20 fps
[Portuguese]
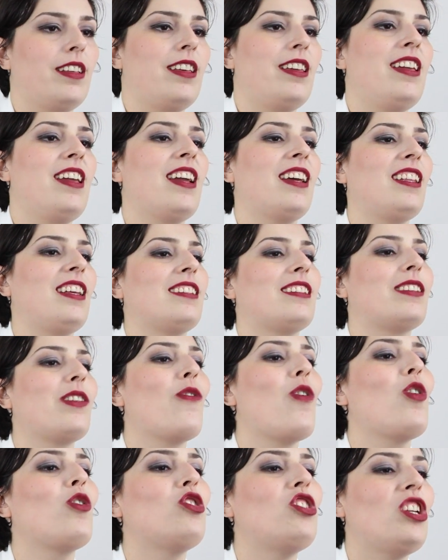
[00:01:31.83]
Em
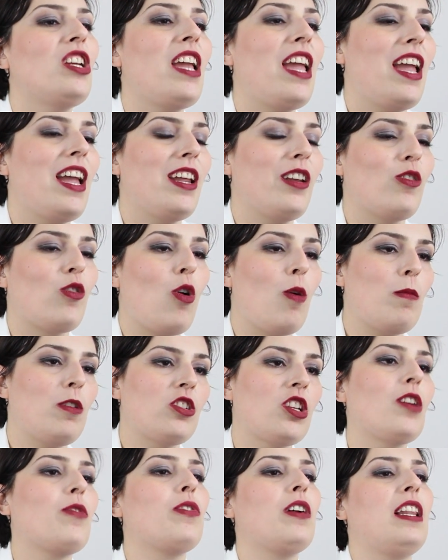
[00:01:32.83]
relação ao dinheiro, como
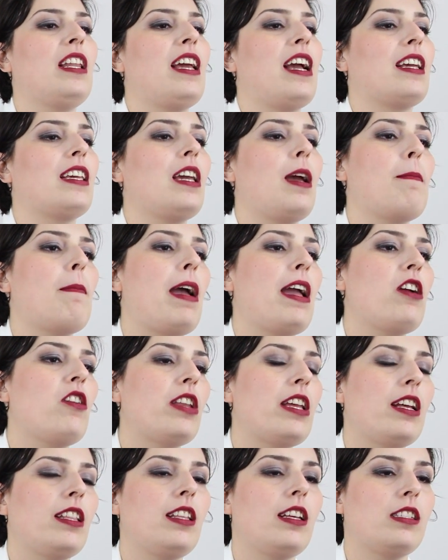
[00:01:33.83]
eu já falei aqui, a
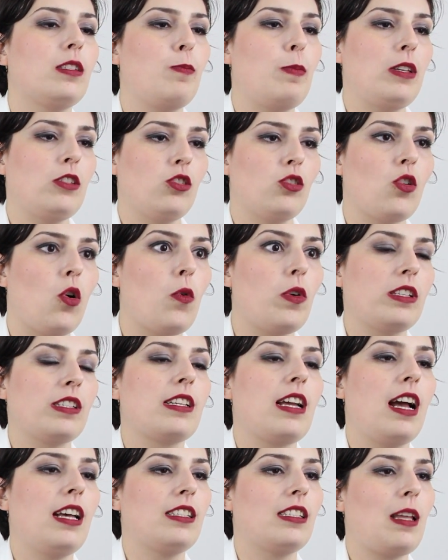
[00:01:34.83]
maioria das
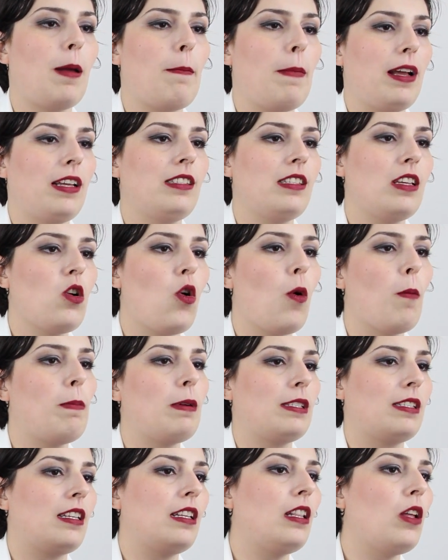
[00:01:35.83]
pessoas gasta mais em
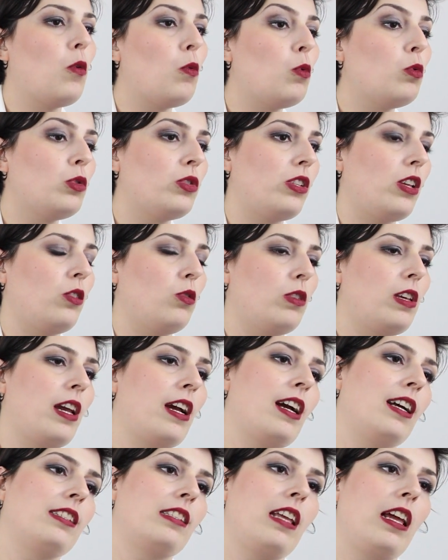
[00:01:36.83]
roupas que não usa do que
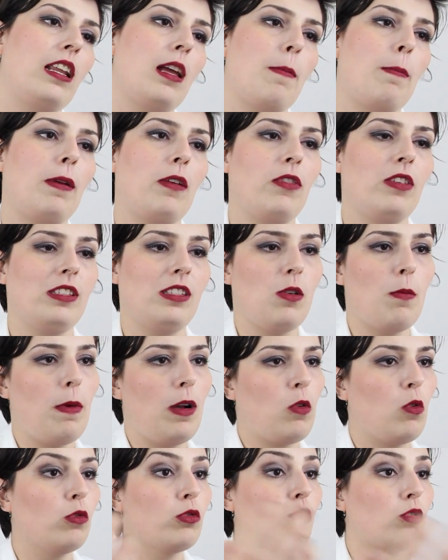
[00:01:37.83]
gastaria para fazer
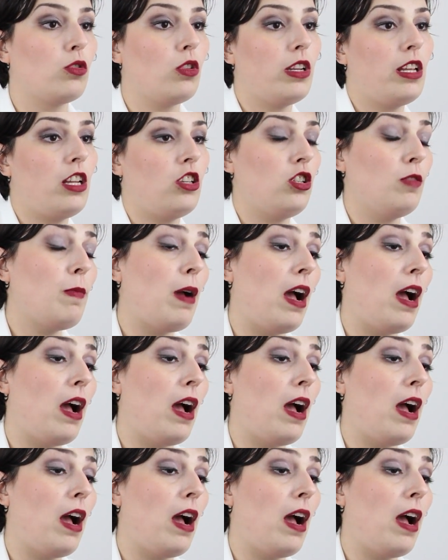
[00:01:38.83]
uma consultoria de